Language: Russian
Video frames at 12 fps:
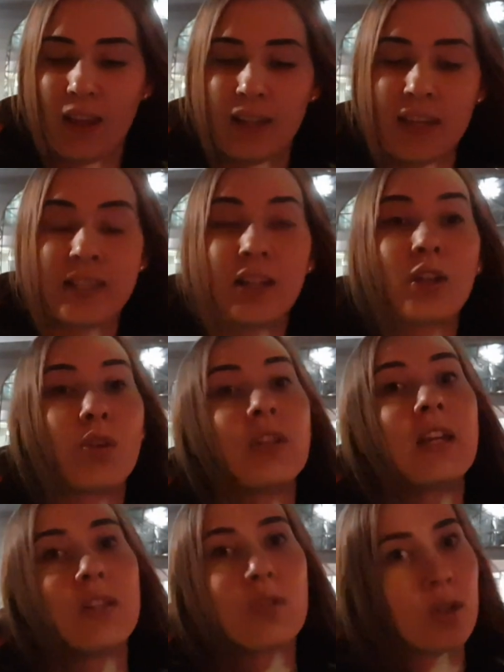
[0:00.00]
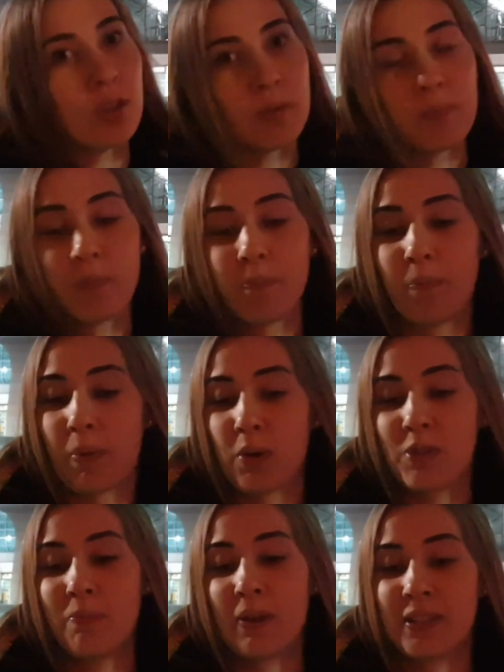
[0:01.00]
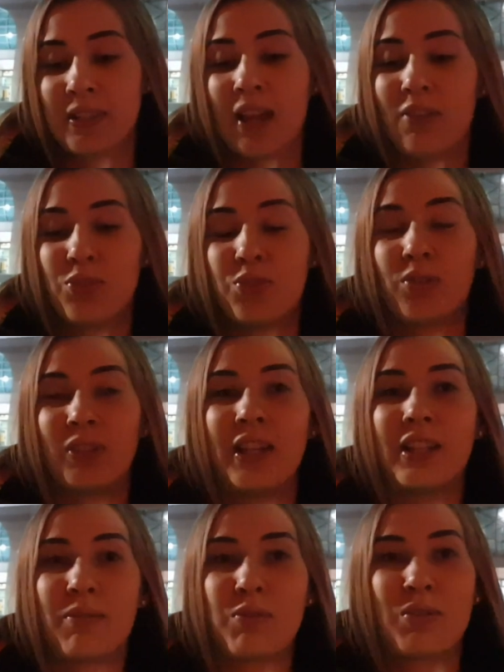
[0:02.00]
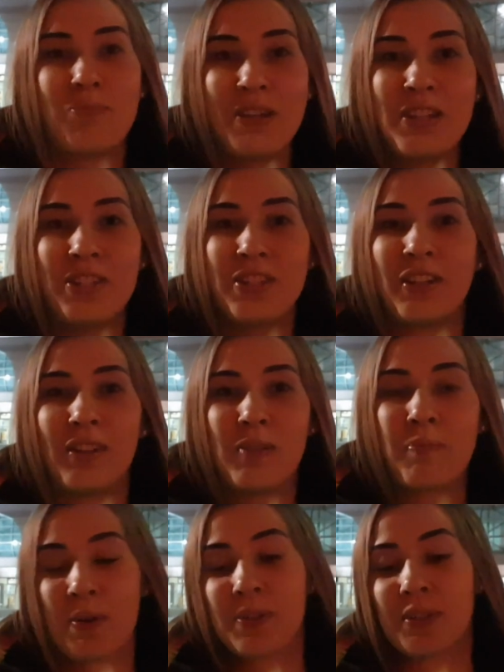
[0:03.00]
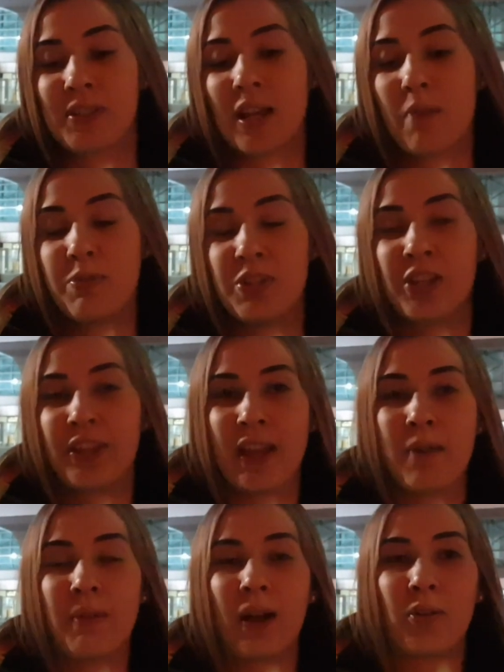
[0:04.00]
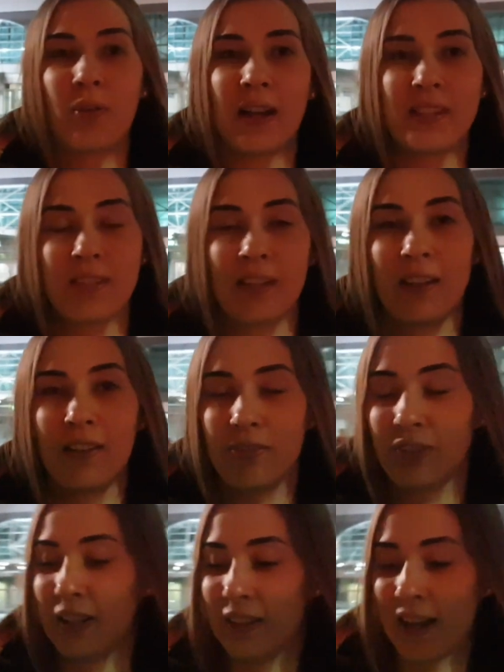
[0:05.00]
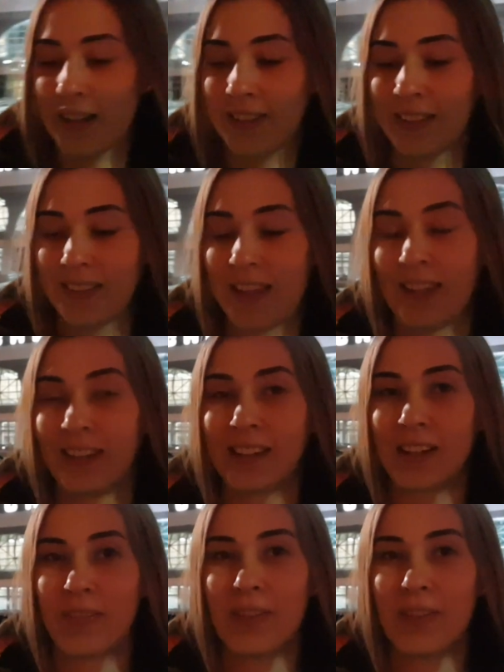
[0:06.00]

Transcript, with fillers: Если кто найдет, просьбу оставить ее на этом же месте и просто сообщить нам, как указано в контактных данных.